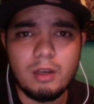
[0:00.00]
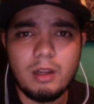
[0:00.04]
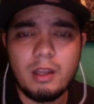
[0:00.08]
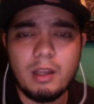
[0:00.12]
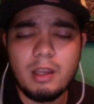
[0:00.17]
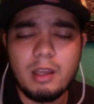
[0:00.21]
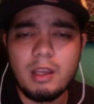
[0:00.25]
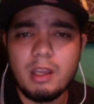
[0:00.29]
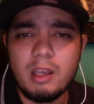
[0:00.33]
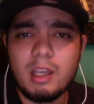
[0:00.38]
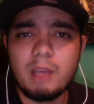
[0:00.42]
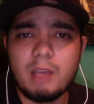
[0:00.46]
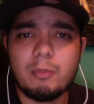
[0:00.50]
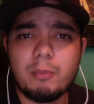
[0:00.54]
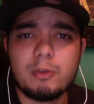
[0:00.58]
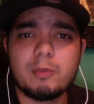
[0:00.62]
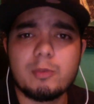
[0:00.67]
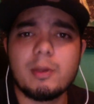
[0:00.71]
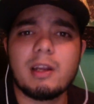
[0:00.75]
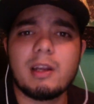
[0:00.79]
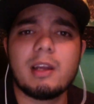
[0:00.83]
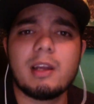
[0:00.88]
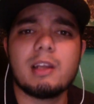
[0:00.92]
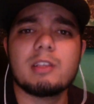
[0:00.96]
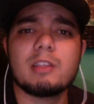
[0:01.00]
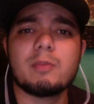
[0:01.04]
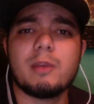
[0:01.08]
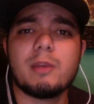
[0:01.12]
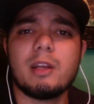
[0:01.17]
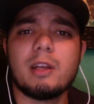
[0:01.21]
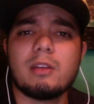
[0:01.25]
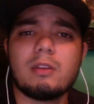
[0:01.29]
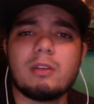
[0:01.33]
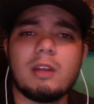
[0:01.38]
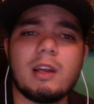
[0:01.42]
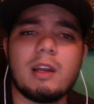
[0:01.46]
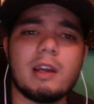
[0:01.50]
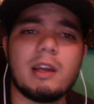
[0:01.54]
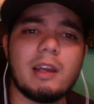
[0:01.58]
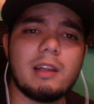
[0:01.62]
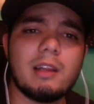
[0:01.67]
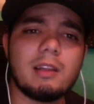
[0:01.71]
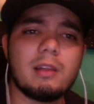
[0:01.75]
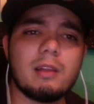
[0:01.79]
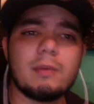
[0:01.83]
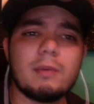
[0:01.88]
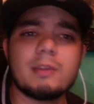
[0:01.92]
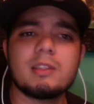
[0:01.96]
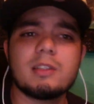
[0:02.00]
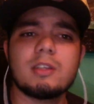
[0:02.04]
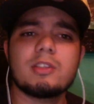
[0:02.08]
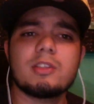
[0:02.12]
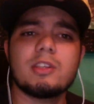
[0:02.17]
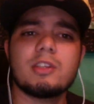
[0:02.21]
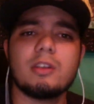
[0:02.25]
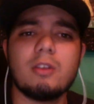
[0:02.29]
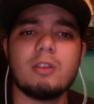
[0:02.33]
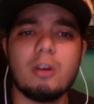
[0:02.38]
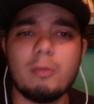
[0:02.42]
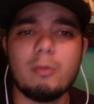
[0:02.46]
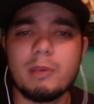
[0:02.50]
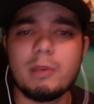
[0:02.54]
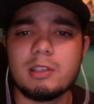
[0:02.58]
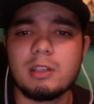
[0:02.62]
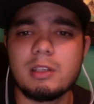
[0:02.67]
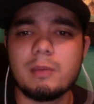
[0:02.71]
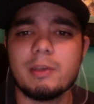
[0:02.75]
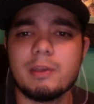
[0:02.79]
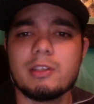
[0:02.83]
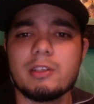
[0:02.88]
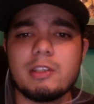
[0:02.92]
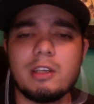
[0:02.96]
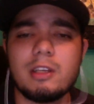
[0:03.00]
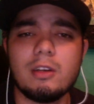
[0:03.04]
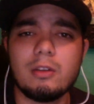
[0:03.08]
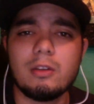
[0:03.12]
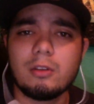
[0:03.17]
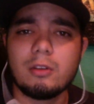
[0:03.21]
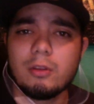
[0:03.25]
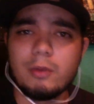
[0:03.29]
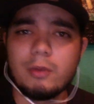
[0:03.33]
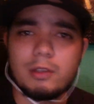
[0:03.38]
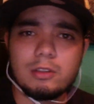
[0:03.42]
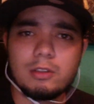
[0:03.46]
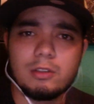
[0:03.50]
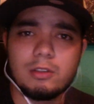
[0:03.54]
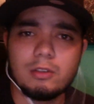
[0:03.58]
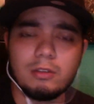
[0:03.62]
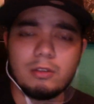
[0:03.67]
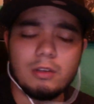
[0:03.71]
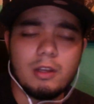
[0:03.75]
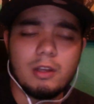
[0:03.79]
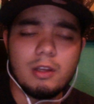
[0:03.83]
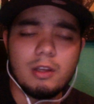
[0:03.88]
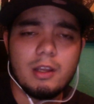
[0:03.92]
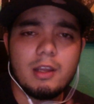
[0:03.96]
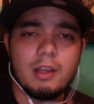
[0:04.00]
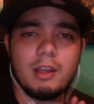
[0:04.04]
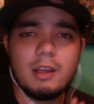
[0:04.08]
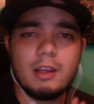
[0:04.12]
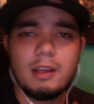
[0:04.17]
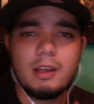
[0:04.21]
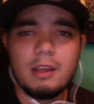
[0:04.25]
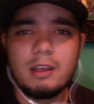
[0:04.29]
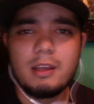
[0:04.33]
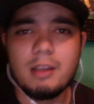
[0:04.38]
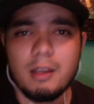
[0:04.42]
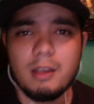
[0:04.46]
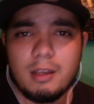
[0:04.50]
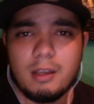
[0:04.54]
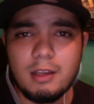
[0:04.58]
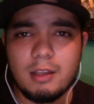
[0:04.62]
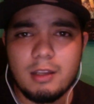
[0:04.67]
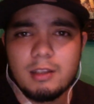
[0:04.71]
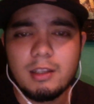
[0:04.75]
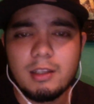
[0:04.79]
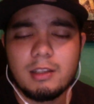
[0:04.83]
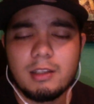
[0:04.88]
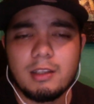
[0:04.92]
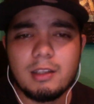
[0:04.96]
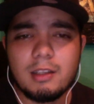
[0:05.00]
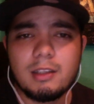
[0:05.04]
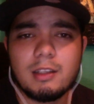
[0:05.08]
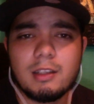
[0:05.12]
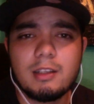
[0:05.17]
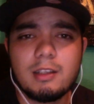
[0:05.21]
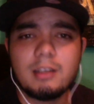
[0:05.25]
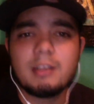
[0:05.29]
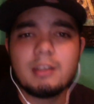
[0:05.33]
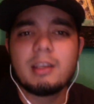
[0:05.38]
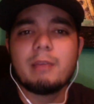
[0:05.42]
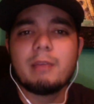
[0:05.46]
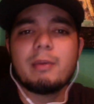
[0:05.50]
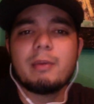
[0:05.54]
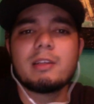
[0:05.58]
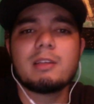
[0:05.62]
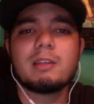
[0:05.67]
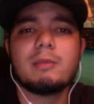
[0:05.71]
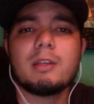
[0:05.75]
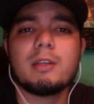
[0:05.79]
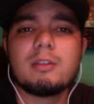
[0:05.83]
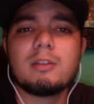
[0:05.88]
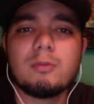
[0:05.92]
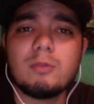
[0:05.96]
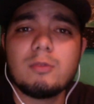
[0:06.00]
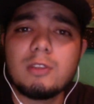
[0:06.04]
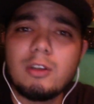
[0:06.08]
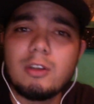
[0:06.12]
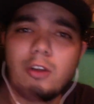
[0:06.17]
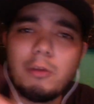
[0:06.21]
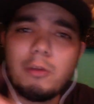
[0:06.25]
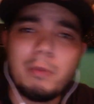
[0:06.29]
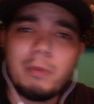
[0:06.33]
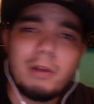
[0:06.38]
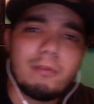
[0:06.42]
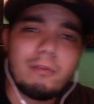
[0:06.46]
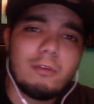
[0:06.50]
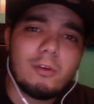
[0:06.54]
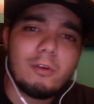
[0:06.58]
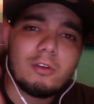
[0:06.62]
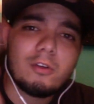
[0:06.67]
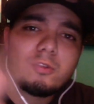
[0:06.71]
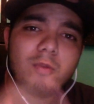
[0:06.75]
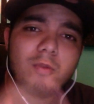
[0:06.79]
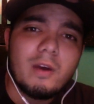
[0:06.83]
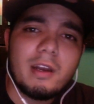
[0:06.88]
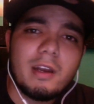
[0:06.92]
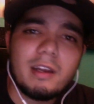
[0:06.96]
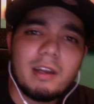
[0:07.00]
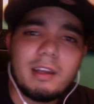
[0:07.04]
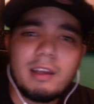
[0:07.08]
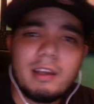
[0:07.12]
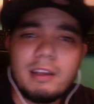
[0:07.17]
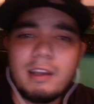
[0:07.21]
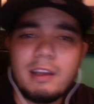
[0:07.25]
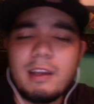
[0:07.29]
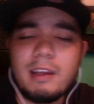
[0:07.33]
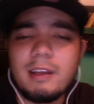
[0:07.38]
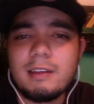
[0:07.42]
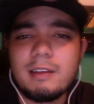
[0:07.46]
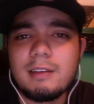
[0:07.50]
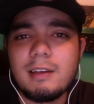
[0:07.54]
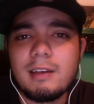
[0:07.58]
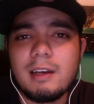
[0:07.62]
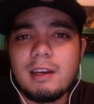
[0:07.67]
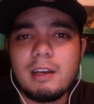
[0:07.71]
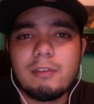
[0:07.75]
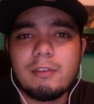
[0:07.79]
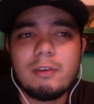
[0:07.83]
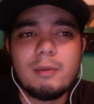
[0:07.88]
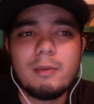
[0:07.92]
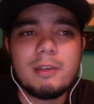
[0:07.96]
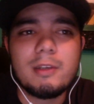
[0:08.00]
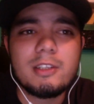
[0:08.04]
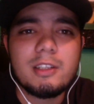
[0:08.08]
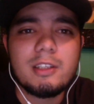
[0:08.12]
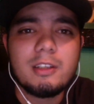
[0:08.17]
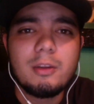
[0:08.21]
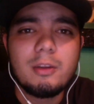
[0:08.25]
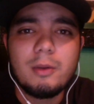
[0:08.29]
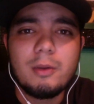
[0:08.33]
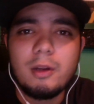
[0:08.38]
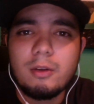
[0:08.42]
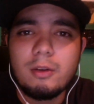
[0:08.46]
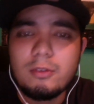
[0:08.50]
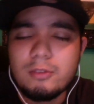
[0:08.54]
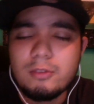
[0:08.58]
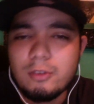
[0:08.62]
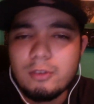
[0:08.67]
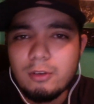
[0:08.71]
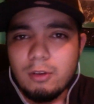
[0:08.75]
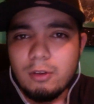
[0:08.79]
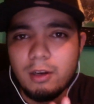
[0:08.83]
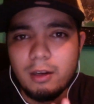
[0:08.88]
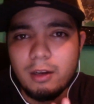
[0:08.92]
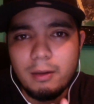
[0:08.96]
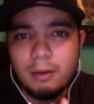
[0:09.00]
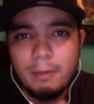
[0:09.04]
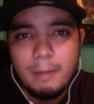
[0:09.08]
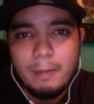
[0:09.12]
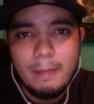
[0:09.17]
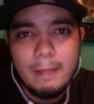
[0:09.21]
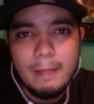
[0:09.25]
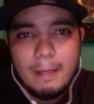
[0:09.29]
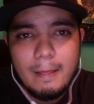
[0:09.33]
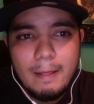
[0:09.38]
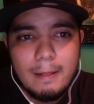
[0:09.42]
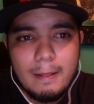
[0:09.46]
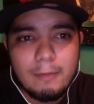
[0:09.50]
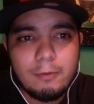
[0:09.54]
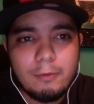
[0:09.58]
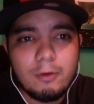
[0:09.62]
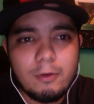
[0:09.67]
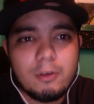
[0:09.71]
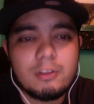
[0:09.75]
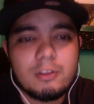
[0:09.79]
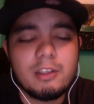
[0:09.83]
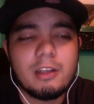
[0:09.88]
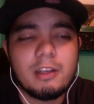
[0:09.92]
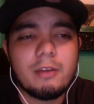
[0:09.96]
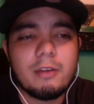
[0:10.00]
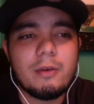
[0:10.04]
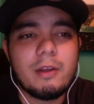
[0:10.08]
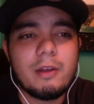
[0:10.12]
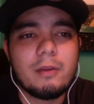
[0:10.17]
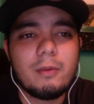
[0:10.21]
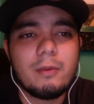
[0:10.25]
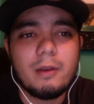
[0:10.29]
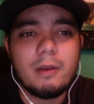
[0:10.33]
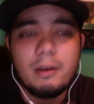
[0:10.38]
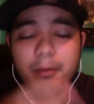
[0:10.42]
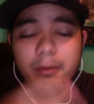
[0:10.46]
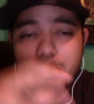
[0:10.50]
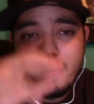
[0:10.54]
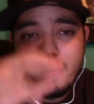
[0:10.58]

Y pues para que le esperan toda la gente, va a estar chingón, va a estar bien chilo todo esto. Y te que qué más, qué más. Un saludo para el Foros One, AKA, que se la rifa machín de Obregón Sonora. Foros y One.